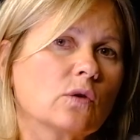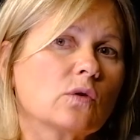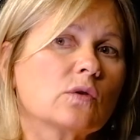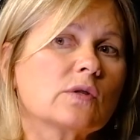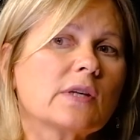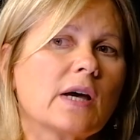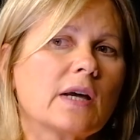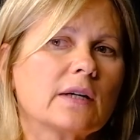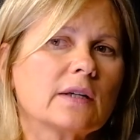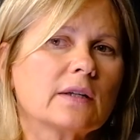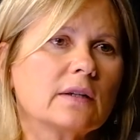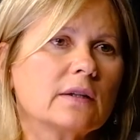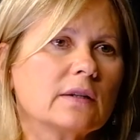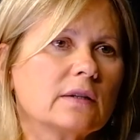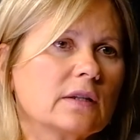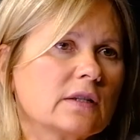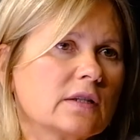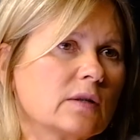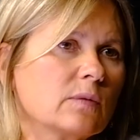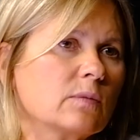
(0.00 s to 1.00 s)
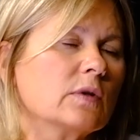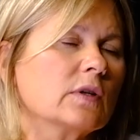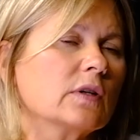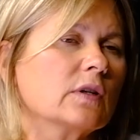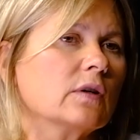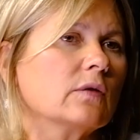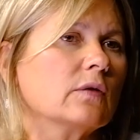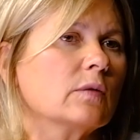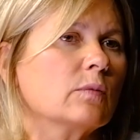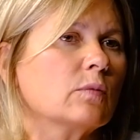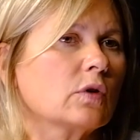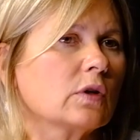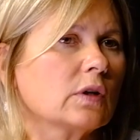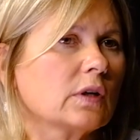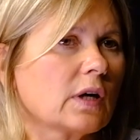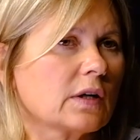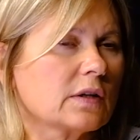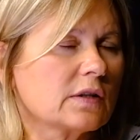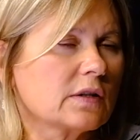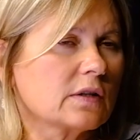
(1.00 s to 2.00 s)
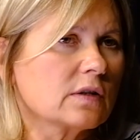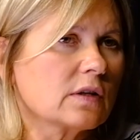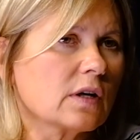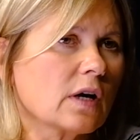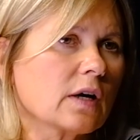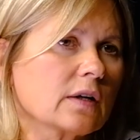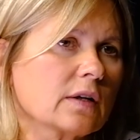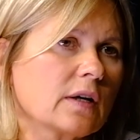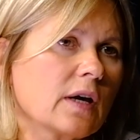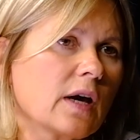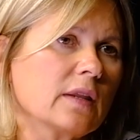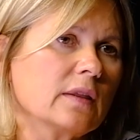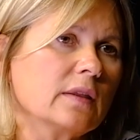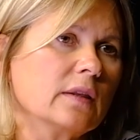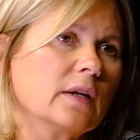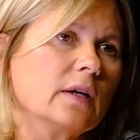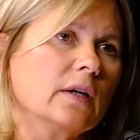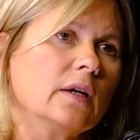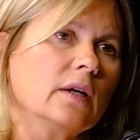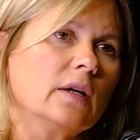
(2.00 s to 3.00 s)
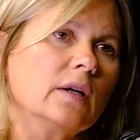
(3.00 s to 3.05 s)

özellikle de şimdi hava bu kadar sıcakken hı hı.